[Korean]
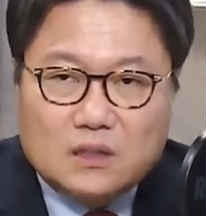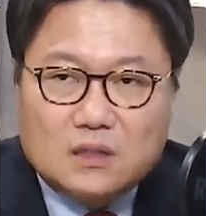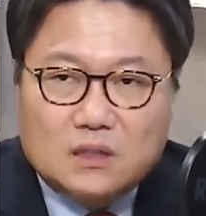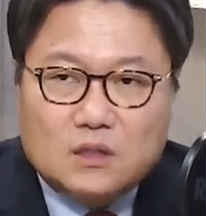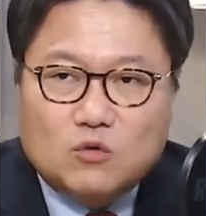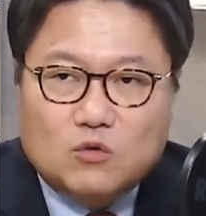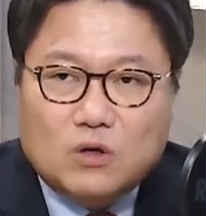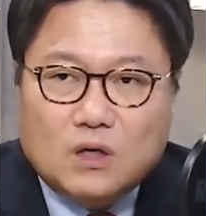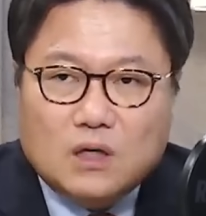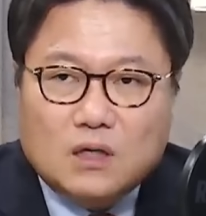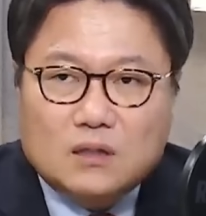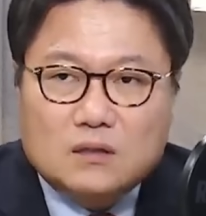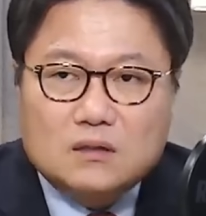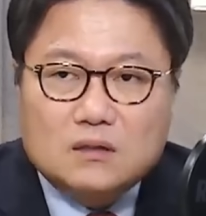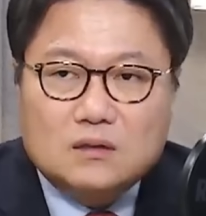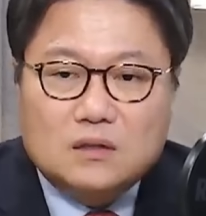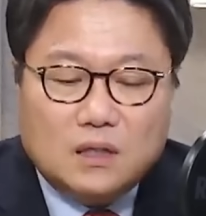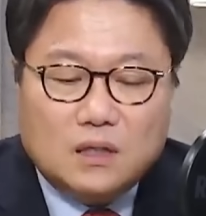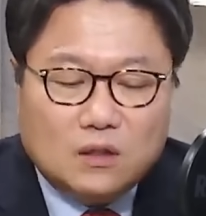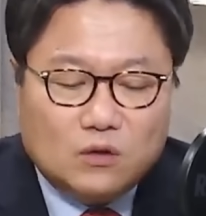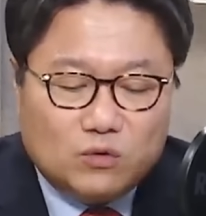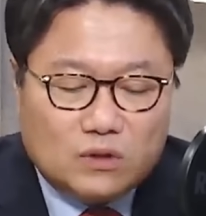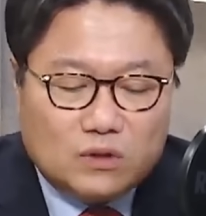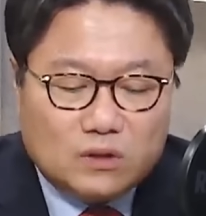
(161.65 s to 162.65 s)
이와 같은
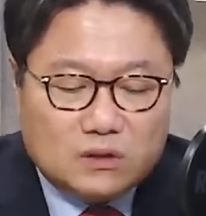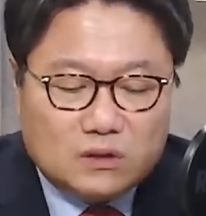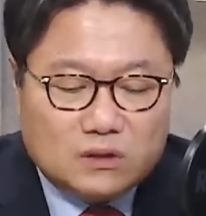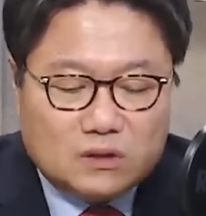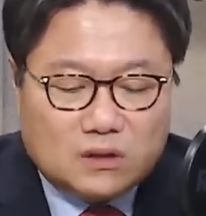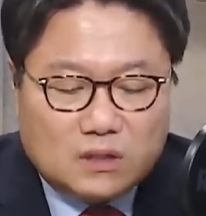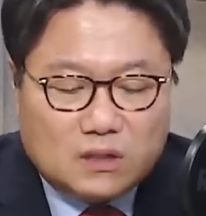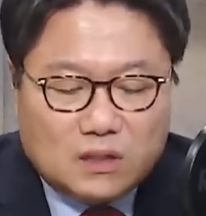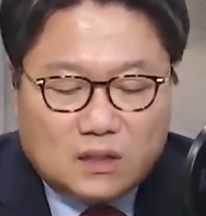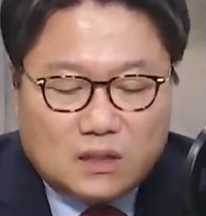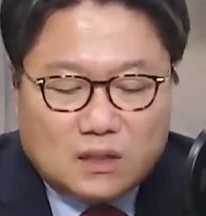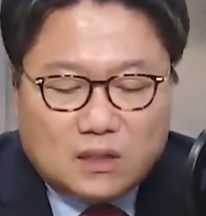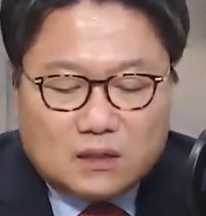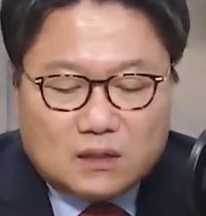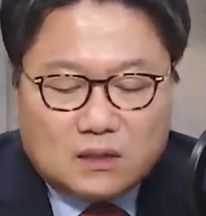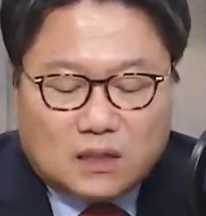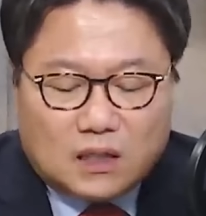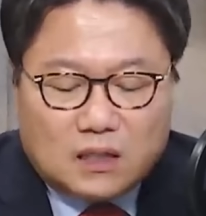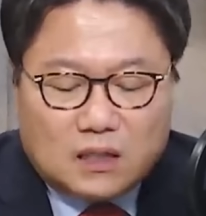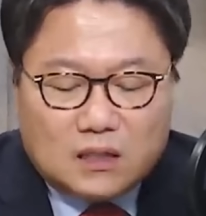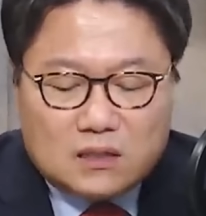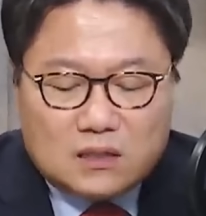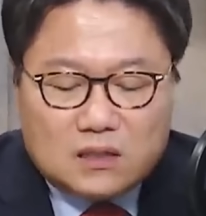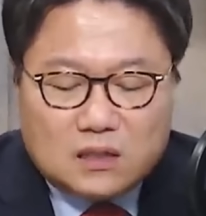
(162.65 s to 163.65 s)
행위는
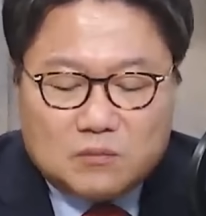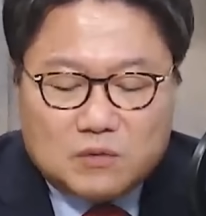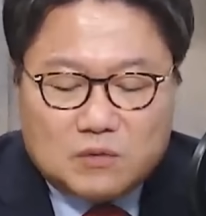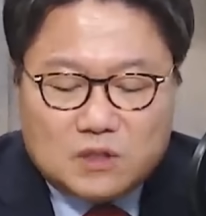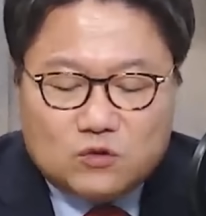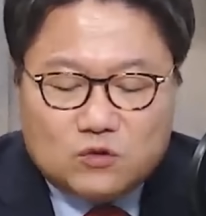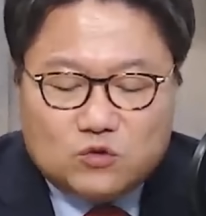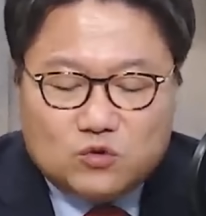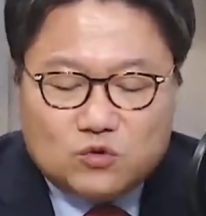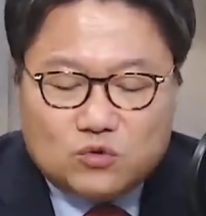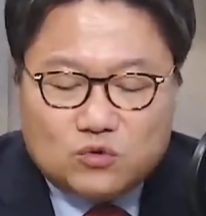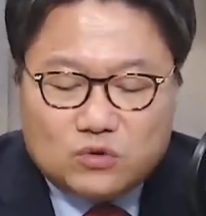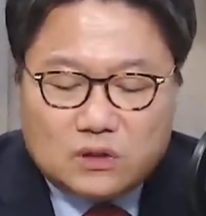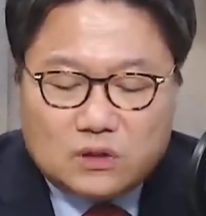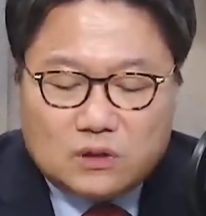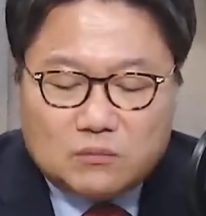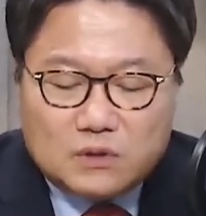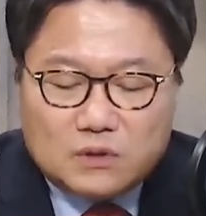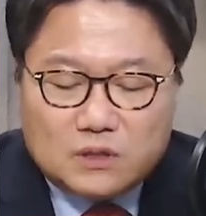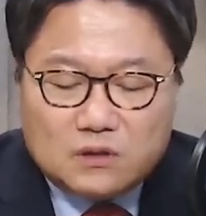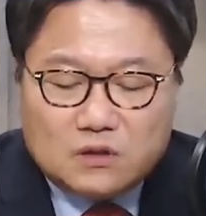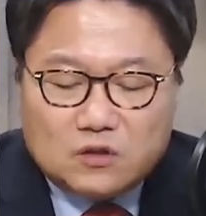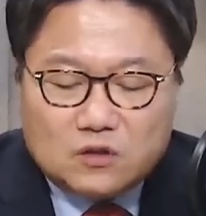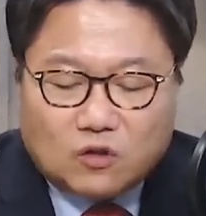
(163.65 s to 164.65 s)
대의제 민주주의
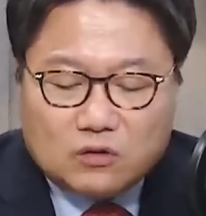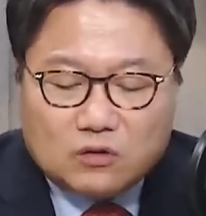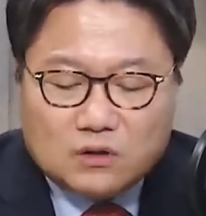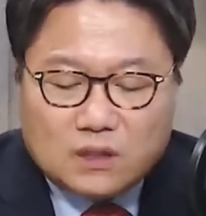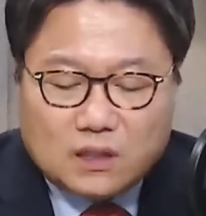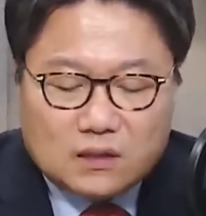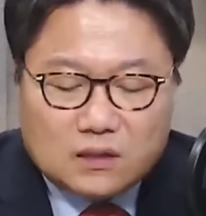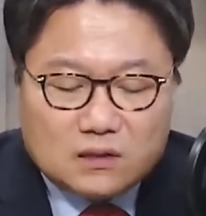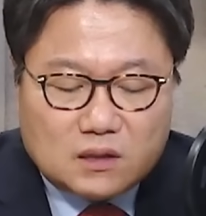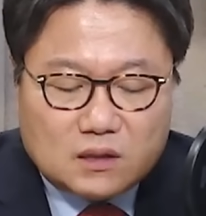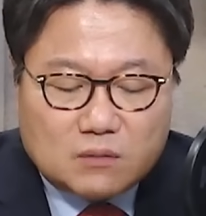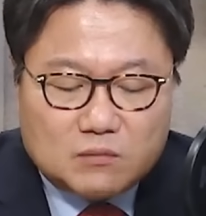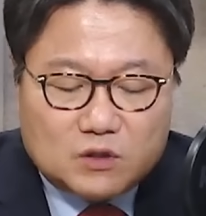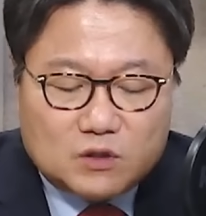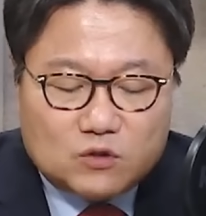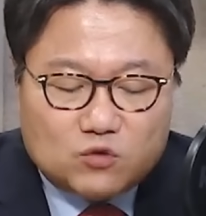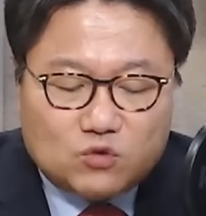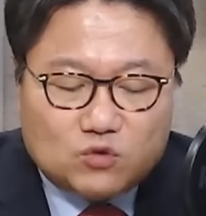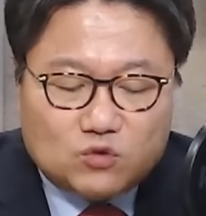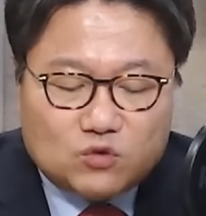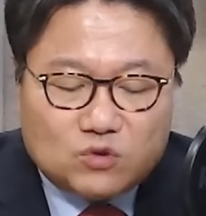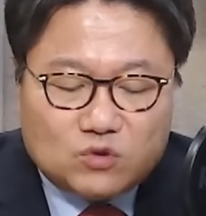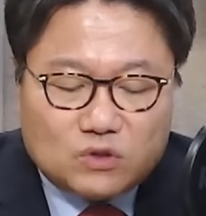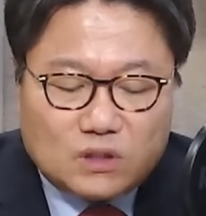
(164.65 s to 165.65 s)
및 정당제
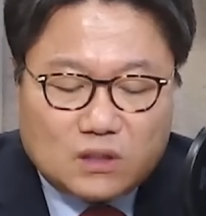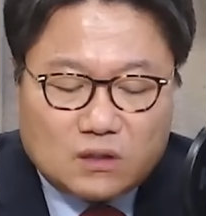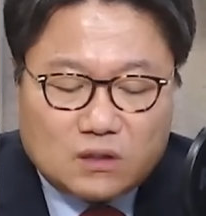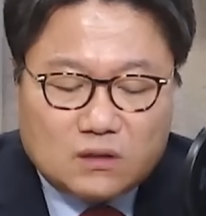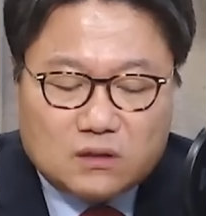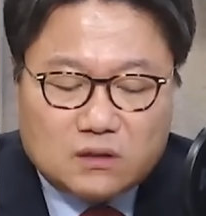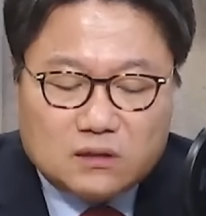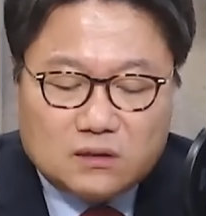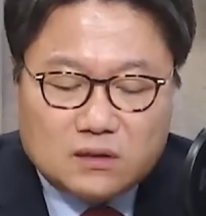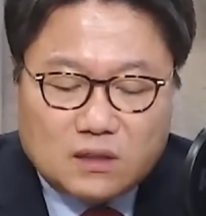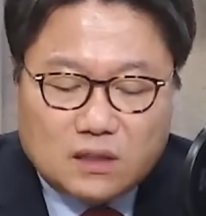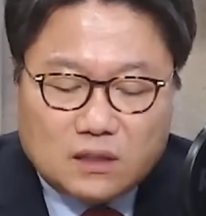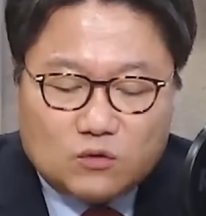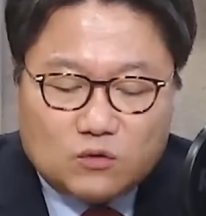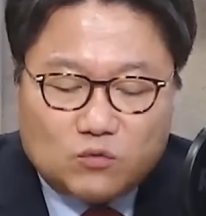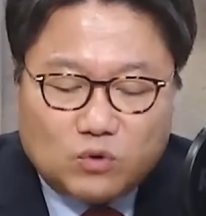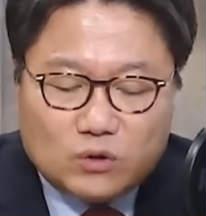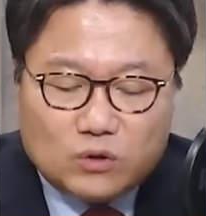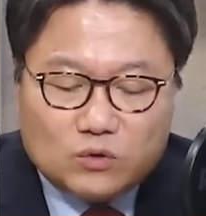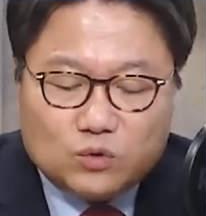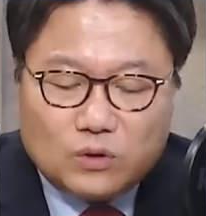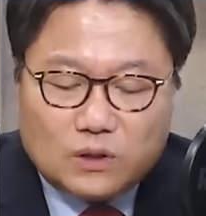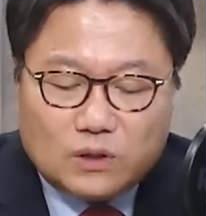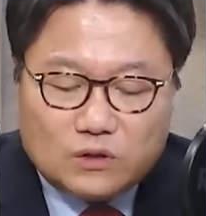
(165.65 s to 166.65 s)
민주주의의 근간을
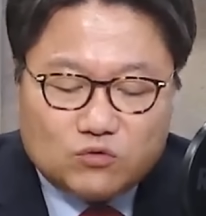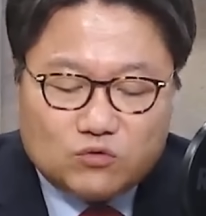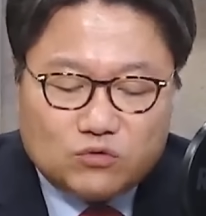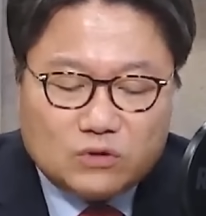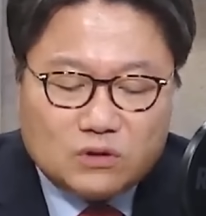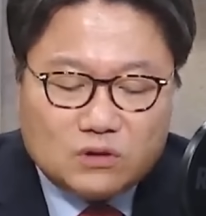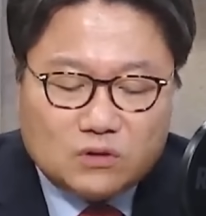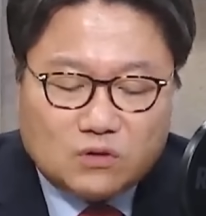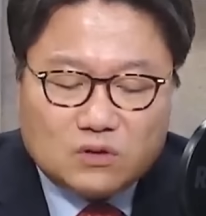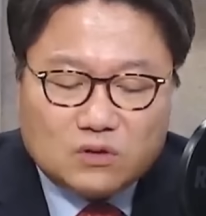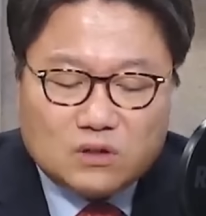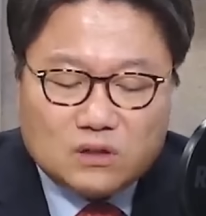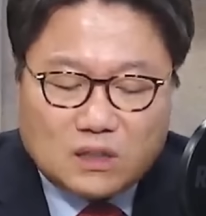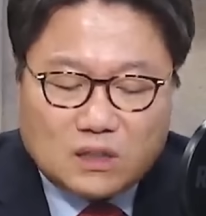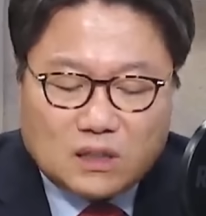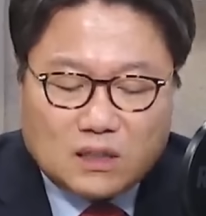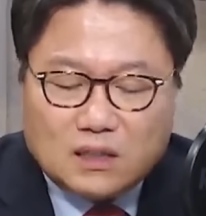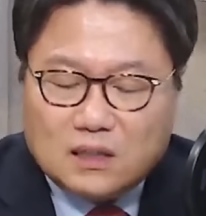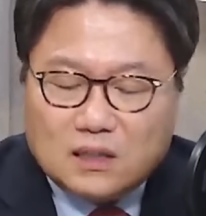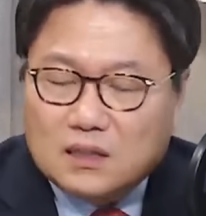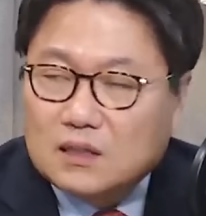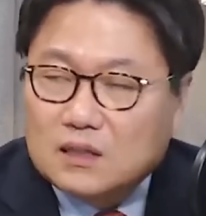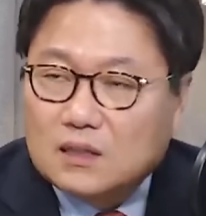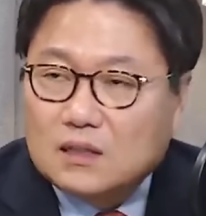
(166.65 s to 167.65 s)
훼손할 수 있는
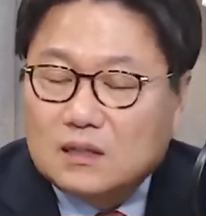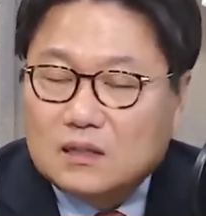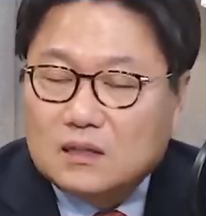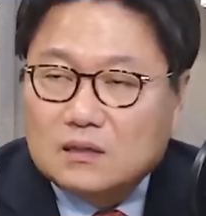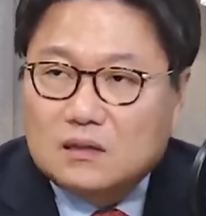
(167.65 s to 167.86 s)
것이다. 네.